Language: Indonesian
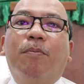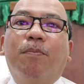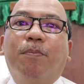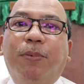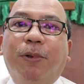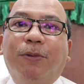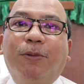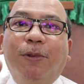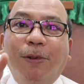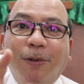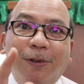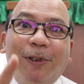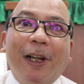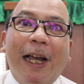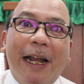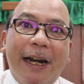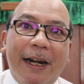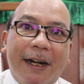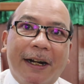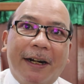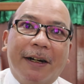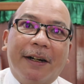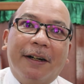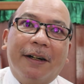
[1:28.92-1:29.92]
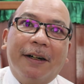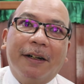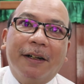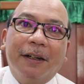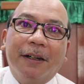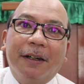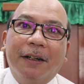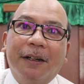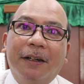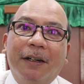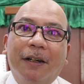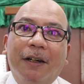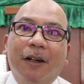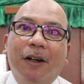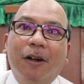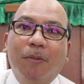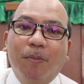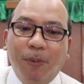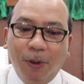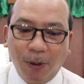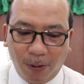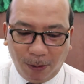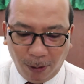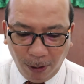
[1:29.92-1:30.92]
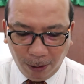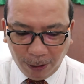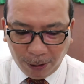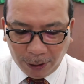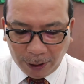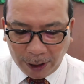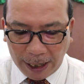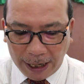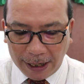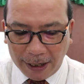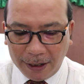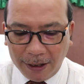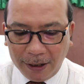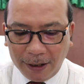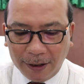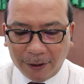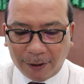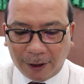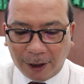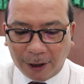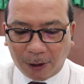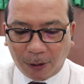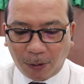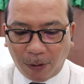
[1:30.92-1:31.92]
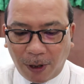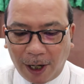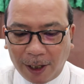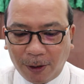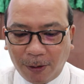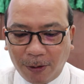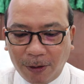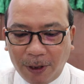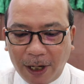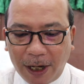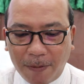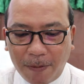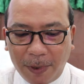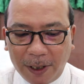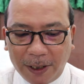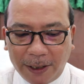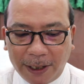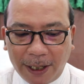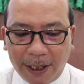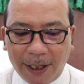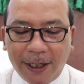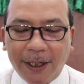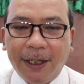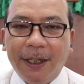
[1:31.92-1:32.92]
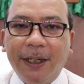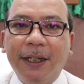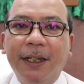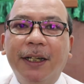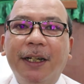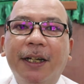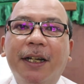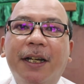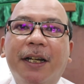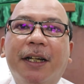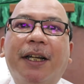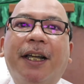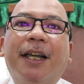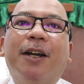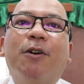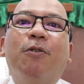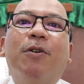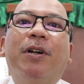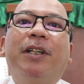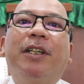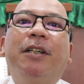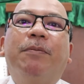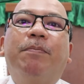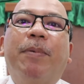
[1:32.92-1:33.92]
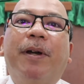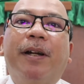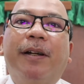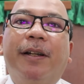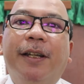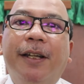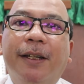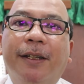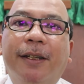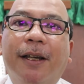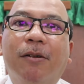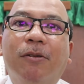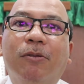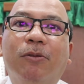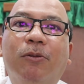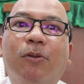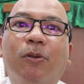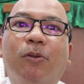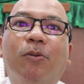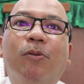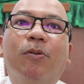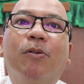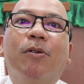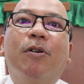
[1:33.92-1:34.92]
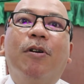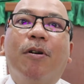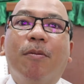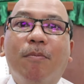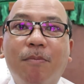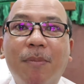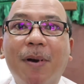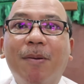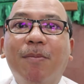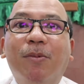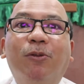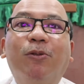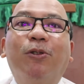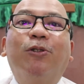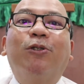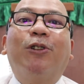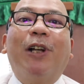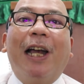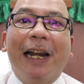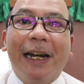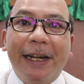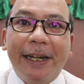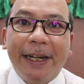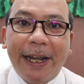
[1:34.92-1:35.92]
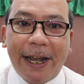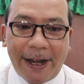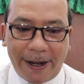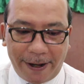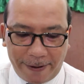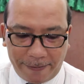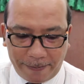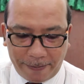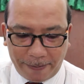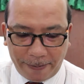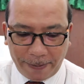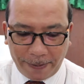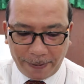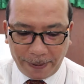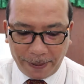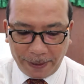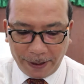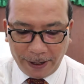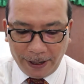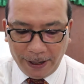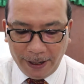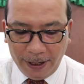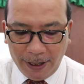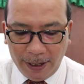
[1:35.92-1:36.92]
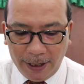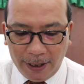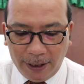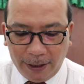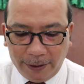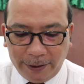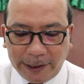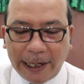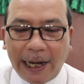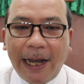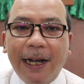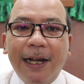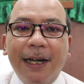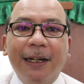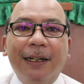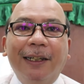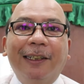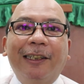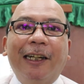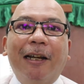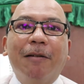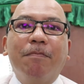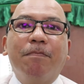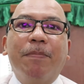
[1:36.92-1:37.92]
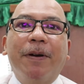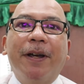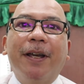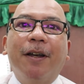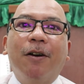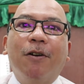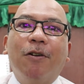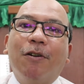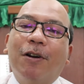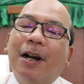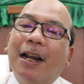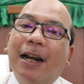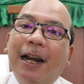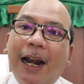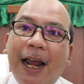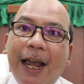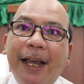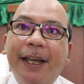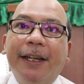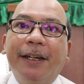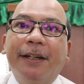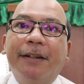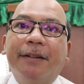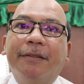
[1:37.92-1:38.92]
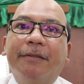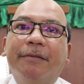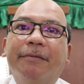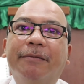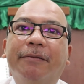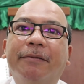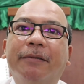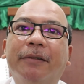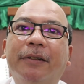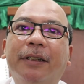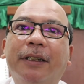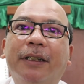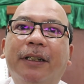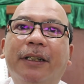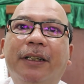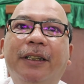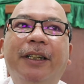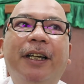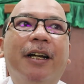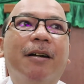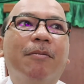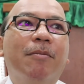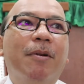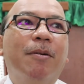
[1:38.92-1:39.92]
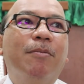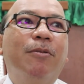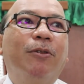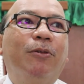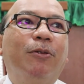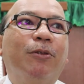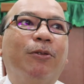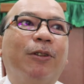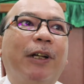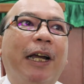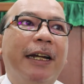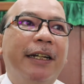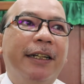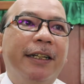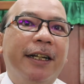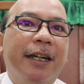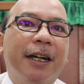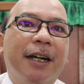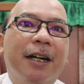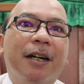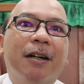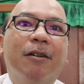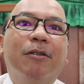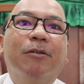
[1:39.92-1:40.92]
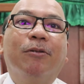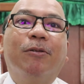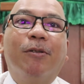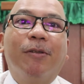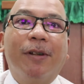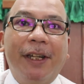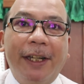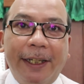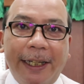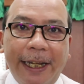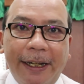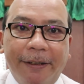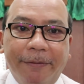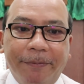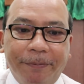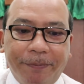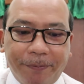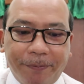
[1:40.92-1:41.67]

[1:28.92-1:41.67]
putuskan putuskan sesuatu yang menjadi kewajiban kita untuk memutuskannya. Jangan sampai orang lain yang memutuskannya untuk kita.